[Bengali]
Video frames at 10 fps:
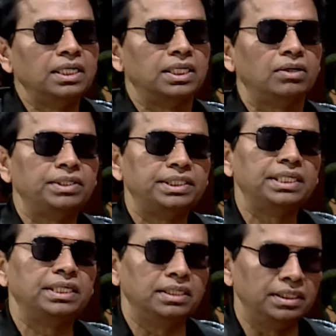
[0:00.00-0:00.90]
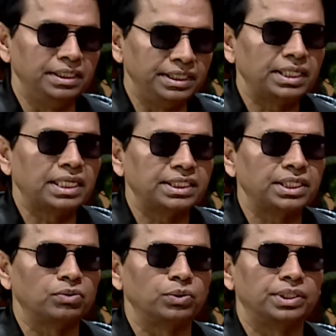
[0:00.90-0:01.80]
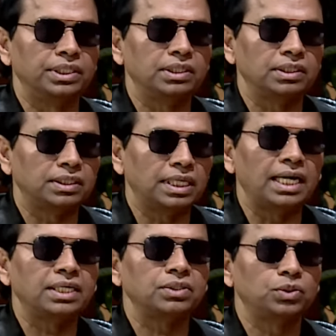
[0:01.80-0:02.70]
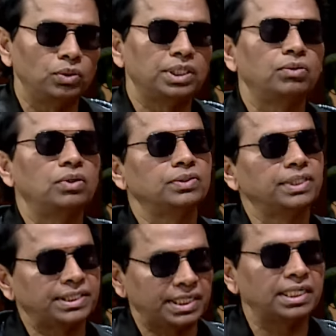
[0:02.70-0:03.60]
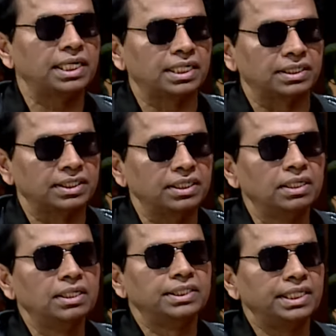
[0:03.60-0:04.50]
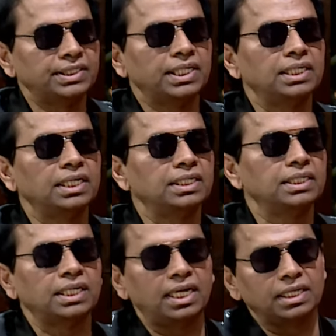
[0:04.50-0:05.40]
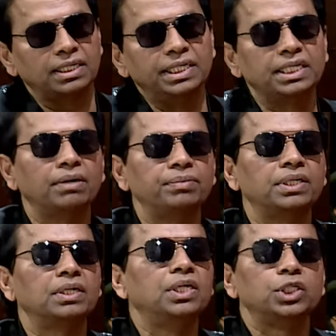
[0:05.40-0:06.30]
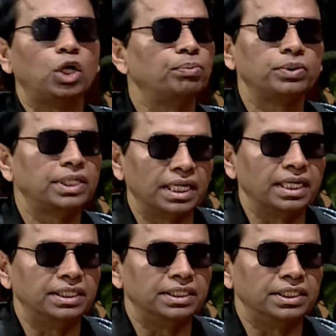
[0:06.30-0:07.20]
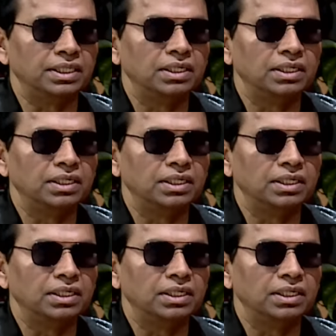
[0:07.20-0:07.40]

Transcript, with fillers: তাহলে যে নিচের কাজটা করছে তার চলতে হলেও যে স্ট্যান্ডার্ড আছে সে স্ট্যান্ডার্ডে তার ইনকামের স্বল্পতা দেখা দিচ্ছে